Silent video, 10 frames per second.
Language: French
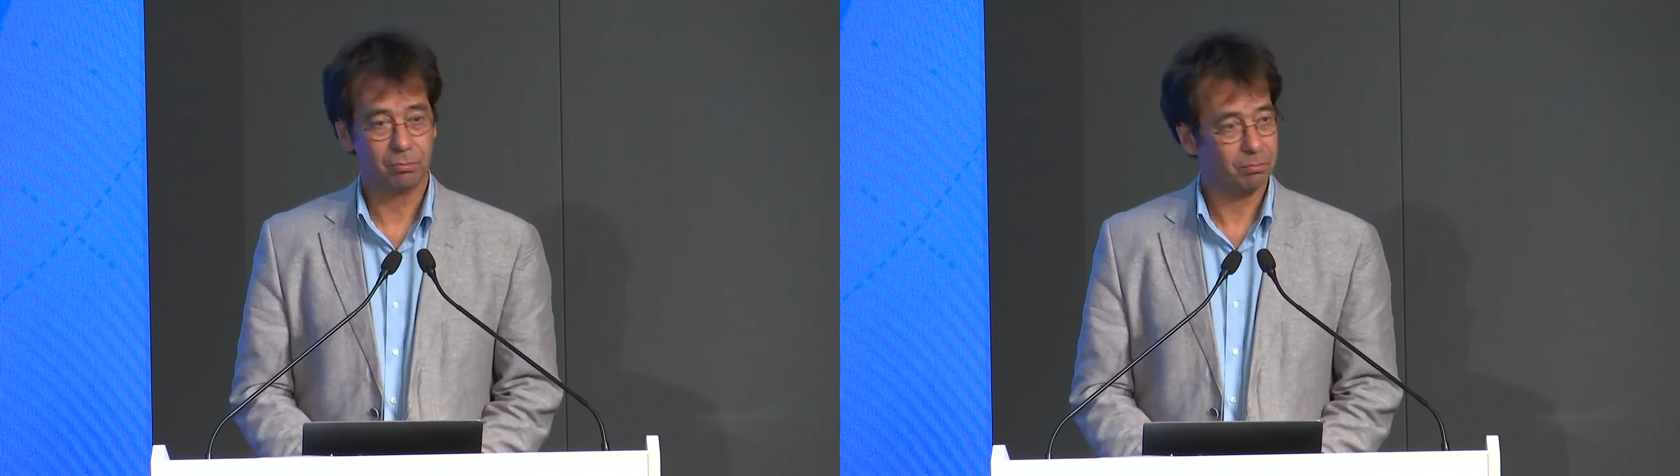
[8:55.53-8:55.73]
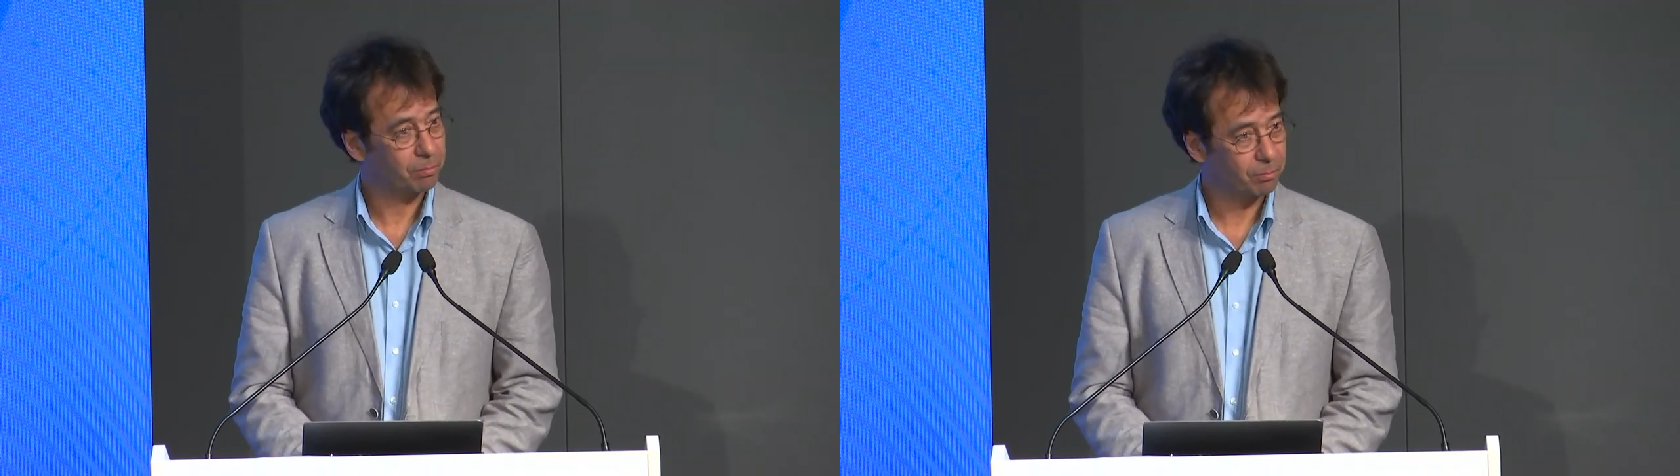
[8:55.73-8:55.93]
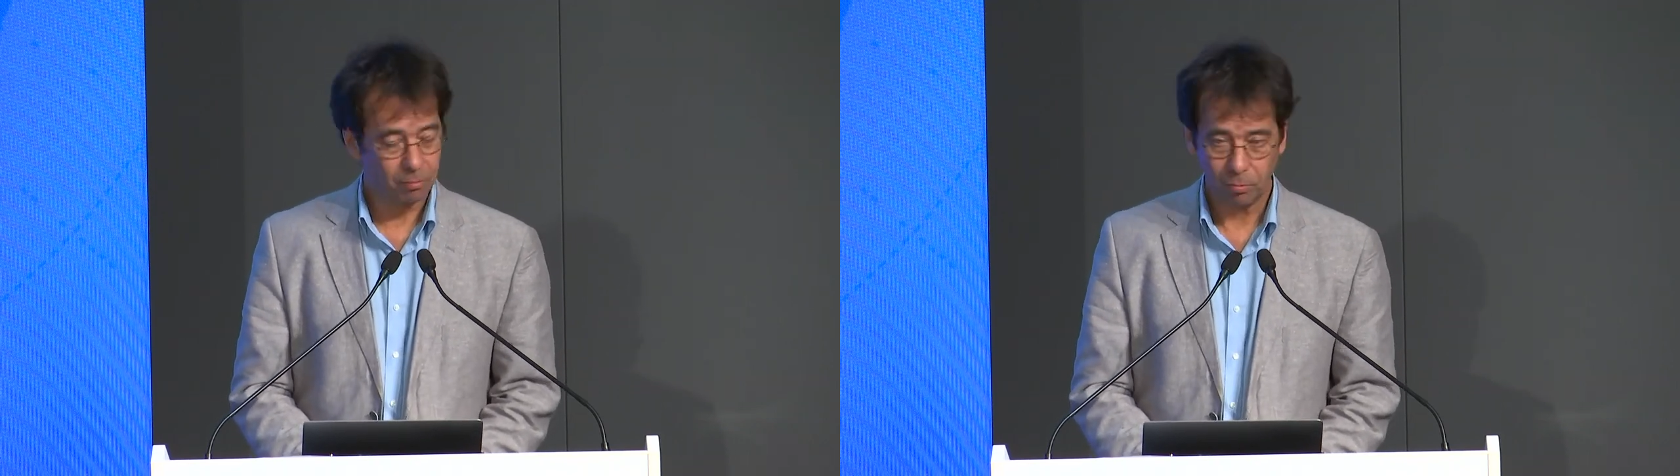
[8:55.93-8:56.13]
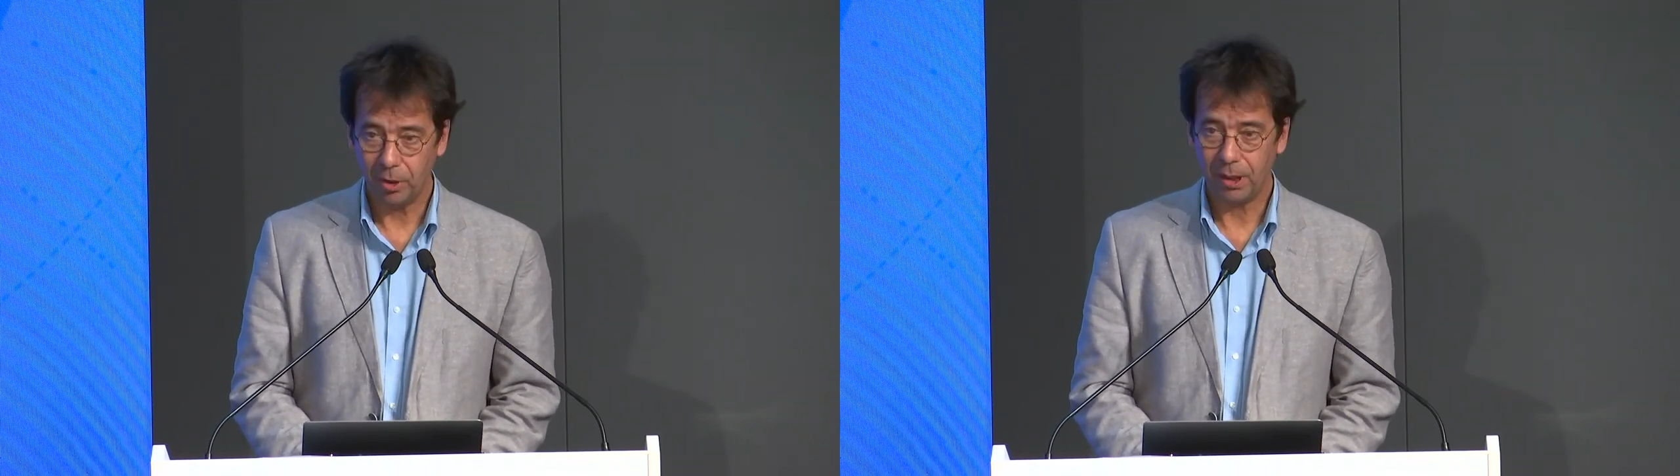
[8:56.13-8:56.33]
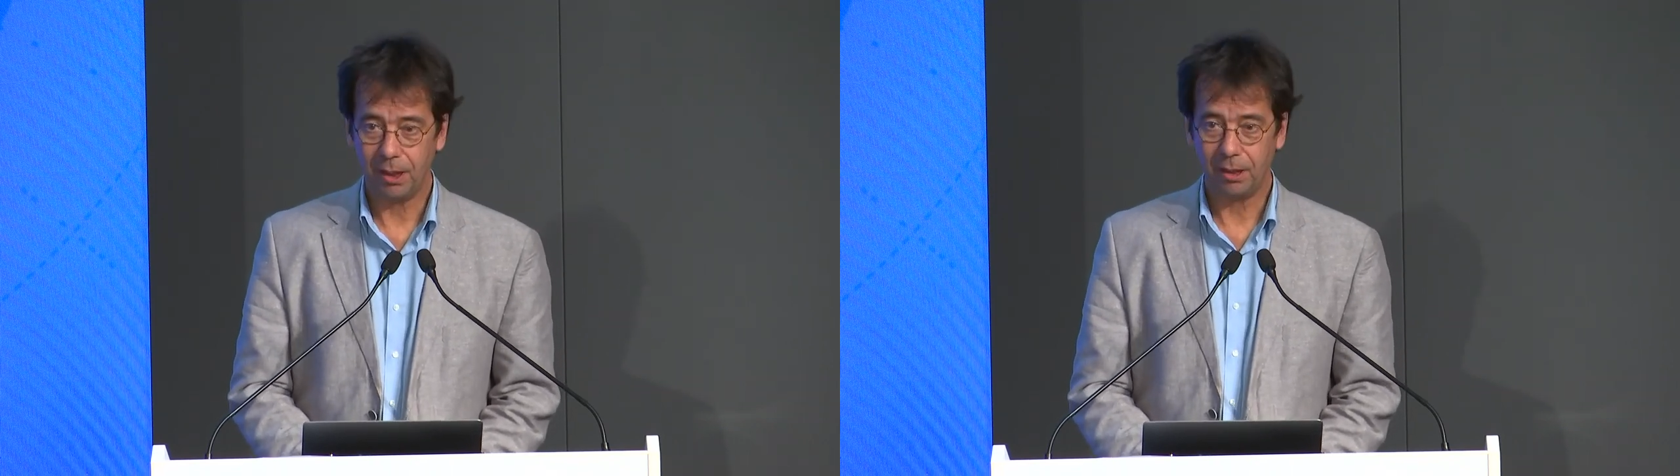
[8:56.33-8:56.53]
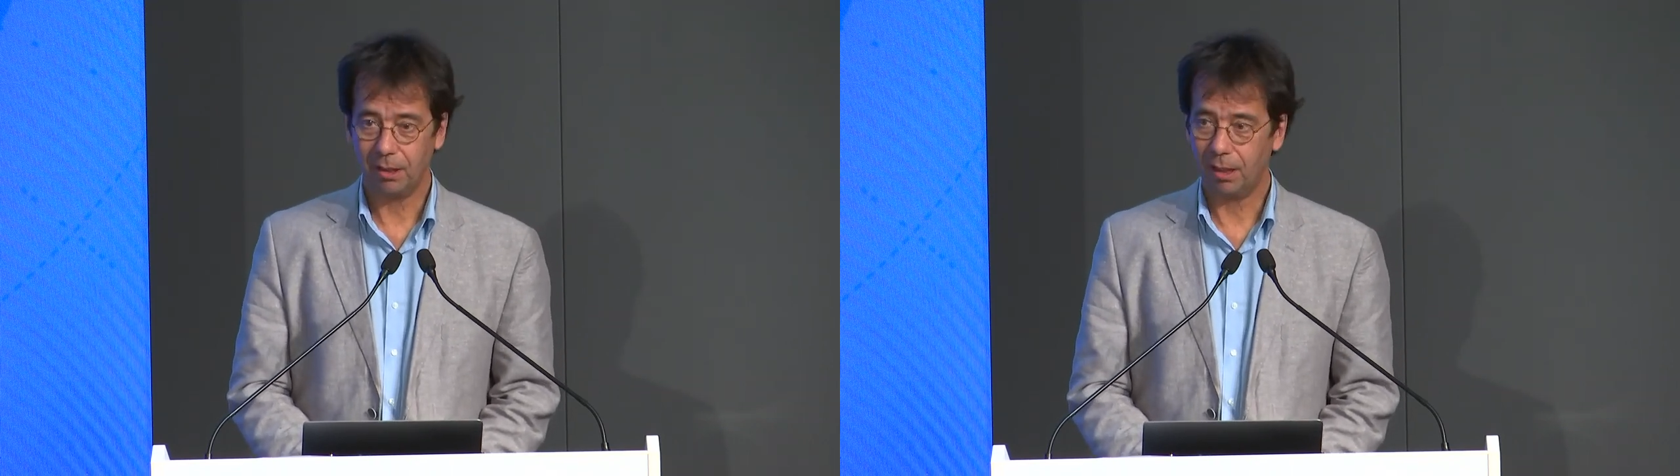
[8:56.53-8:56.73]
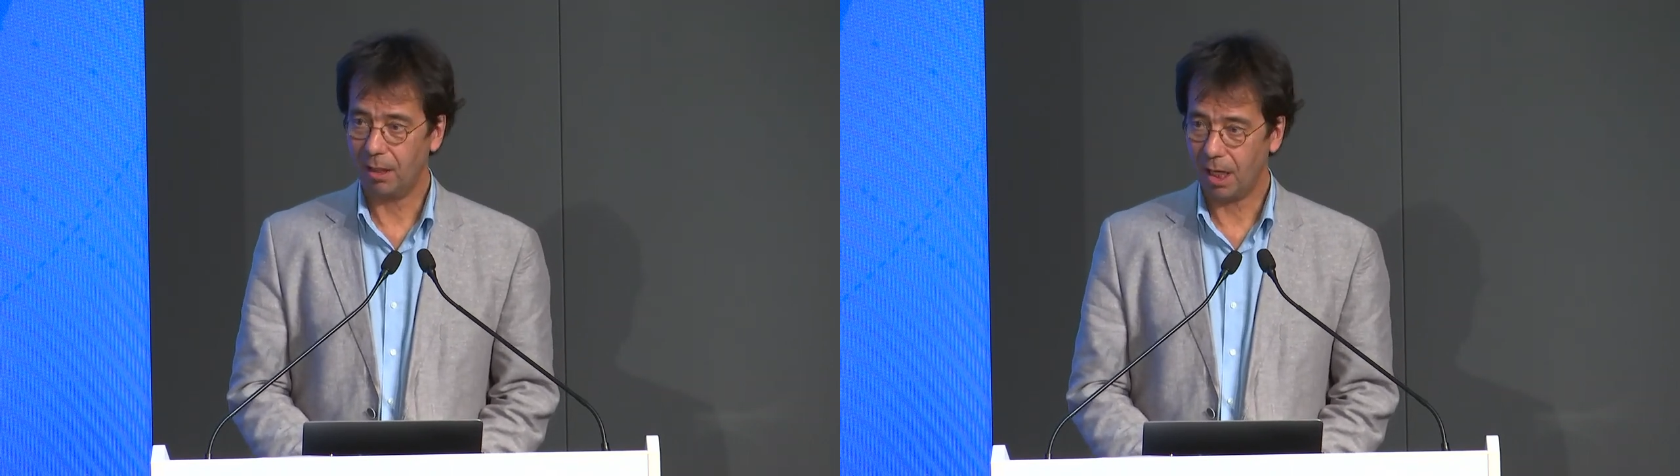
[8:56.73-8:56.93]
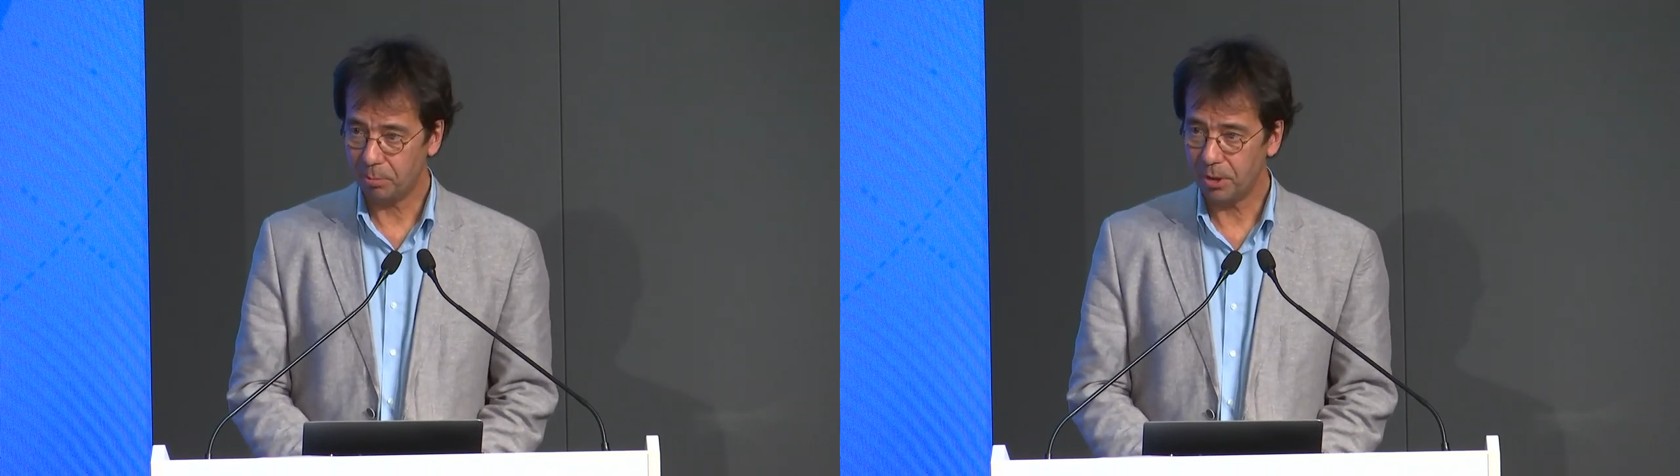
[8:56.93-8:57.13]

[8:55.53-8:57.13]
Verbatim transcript: les membres d'IGVA